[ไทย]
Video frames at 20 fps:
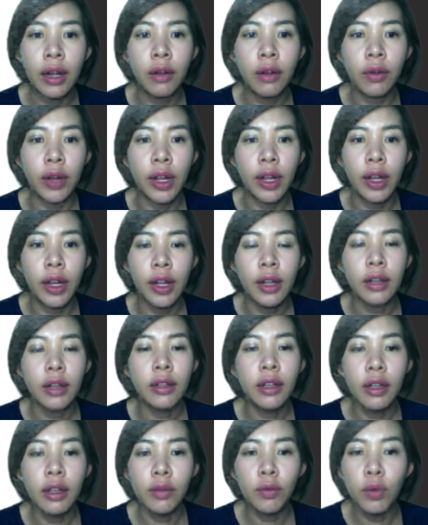โอ้ย
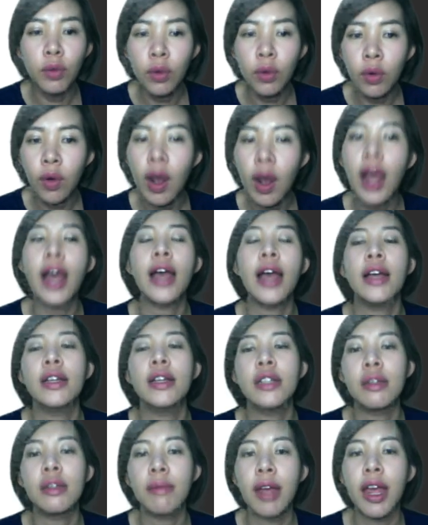ตืดวัว
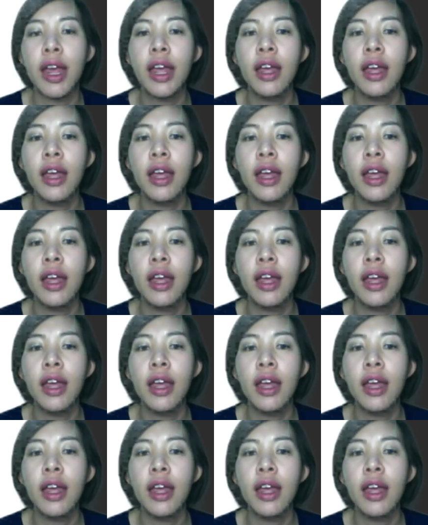ใช่ไหม